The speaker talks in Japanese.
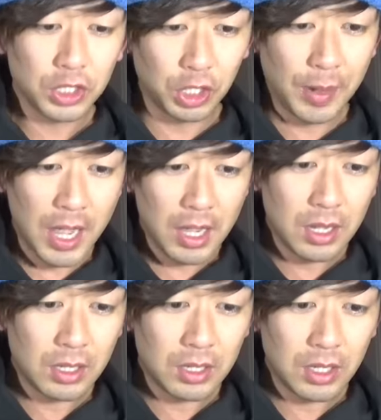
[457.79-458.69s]

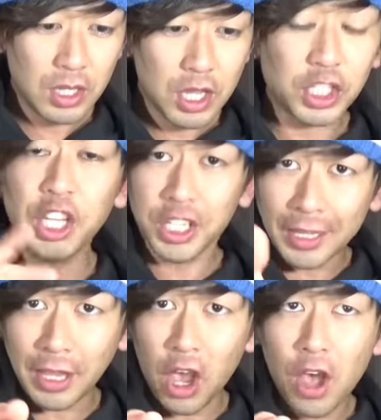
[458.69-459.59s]
シルバー金に
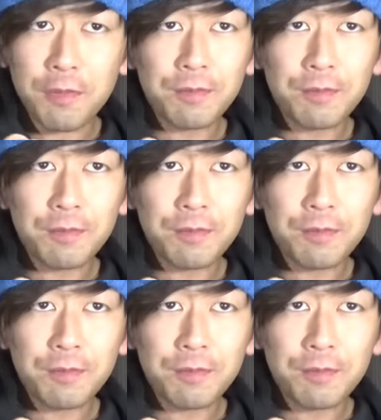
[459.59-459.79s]
なったよ。